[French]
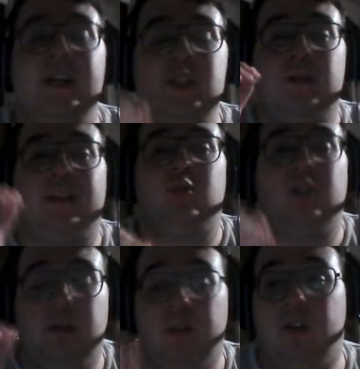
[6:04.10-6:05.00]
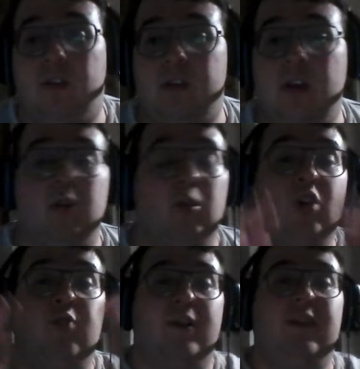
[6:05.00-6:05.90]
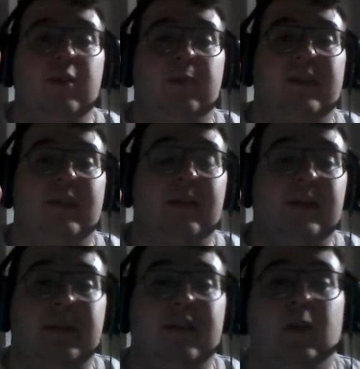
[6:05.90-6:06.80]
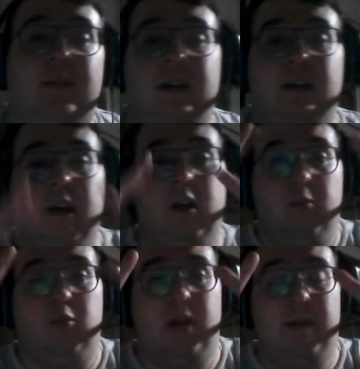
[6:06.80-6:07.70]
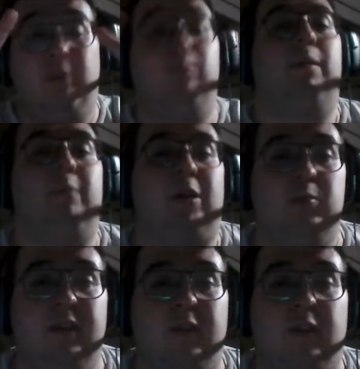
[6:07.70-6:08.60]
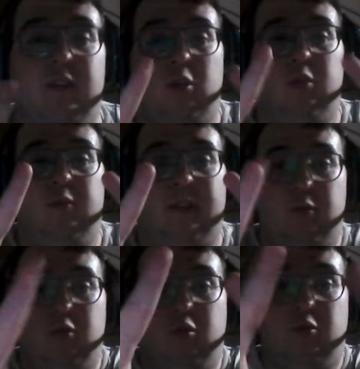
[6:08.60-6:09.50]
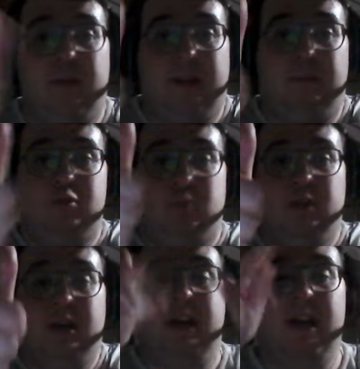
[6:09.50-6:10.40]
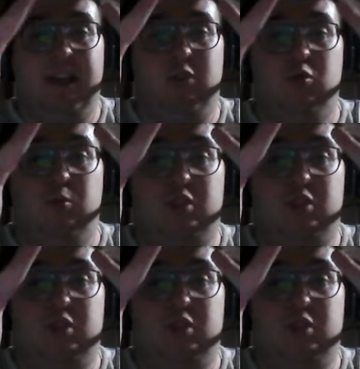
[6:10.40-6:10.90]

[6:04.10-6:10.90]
et supporters de l'équipe de France, grosse force à vous les abonnés français, et ma, communauté française, grosse force à vous, je vous mets des pouces bleus et des doubles,